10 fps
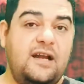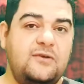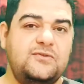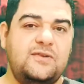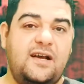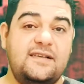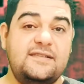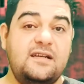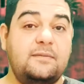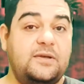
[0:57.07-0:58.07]
الأوس
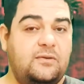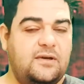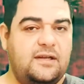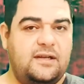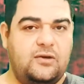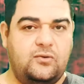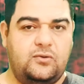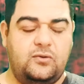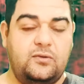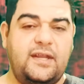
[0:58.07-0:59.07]
والخزرج بجوار
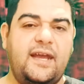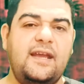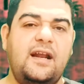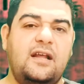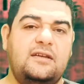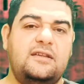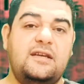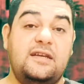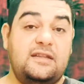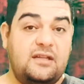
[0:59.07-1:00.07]
اليهود وتخيل
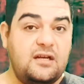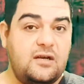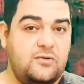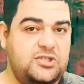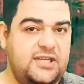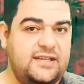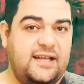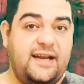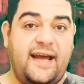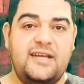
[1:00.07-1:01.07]
حضرتك الضنك والشدة
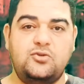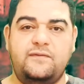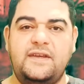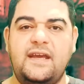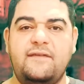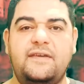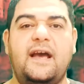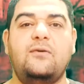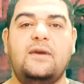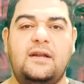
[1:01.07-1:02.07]
اللي عاشوا فيها في
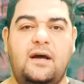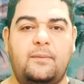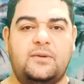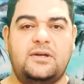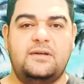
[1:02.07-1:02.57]
أول الأمر